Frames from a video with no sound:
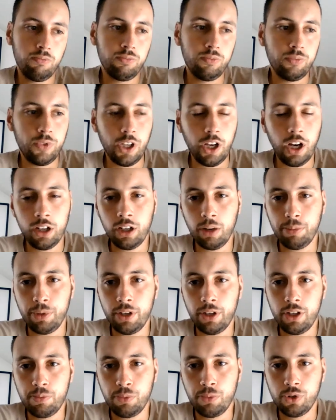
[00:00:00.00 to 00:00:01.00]
Ja, da bin
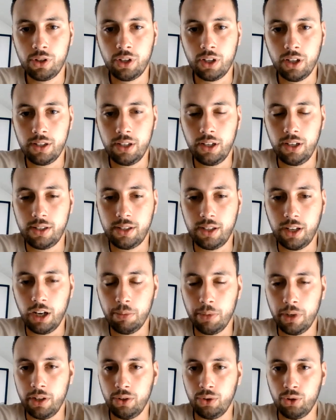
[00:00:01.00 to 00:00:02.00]
ich, muss ich ganz ehrlich sagen,
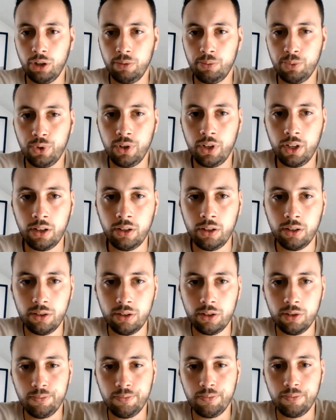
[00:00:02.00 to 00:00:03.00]
bei den Dortmundern.
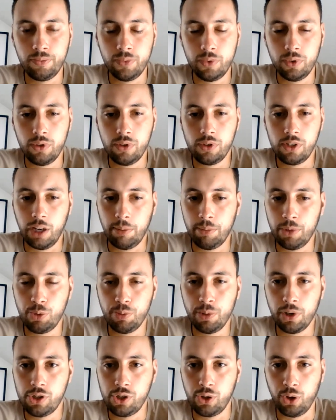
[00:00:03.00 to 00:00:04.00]
Ähm, sie haben mich
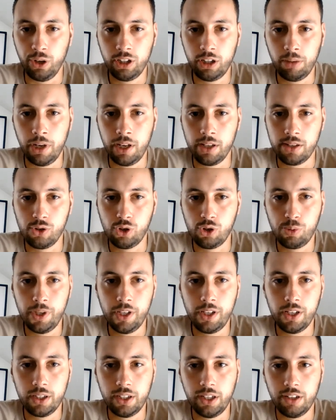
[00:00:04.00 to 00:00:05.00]
überzeugt am ersten
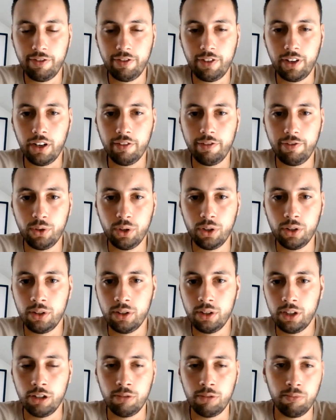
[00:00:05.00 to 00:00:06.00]
Spieltag gegen
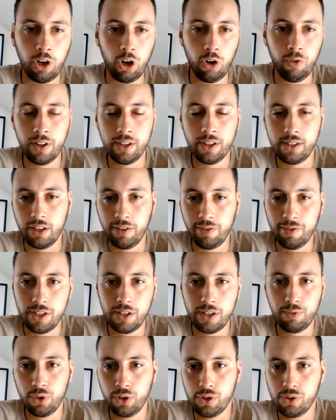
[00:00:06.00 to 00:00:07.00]
Frankfurt, ähm, auch wenn es
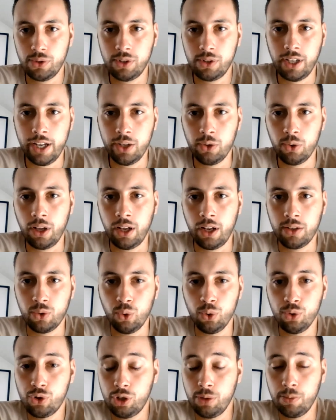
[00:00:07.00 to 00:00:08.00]
defensiv noch so die ein oder andere
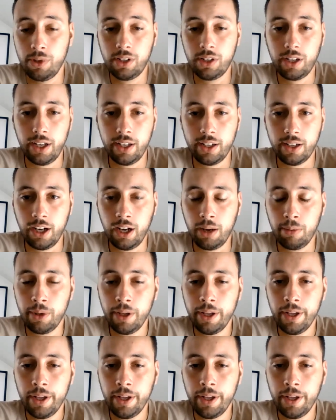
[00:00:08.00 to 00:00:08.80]
Unstimmigkeit gab